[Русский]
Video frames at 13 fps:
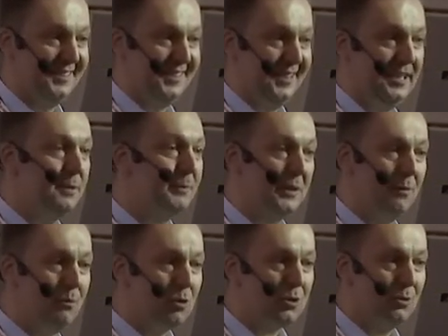И не
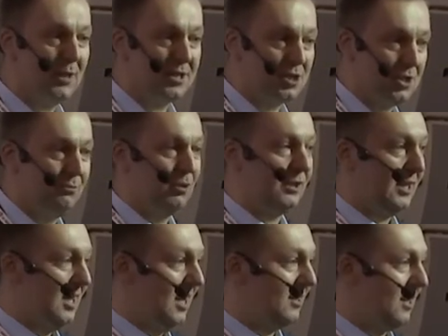потому, что у нас чего-то
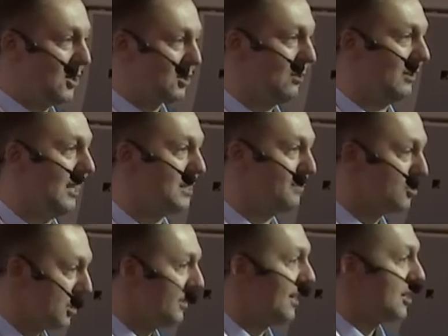нет или что-то есть, потому
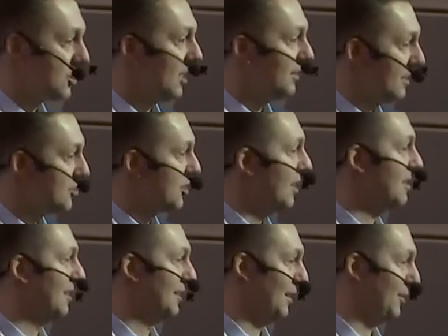что наше
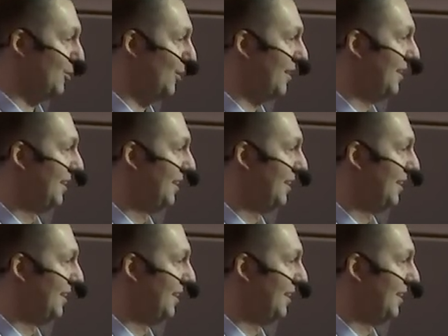отношение такое.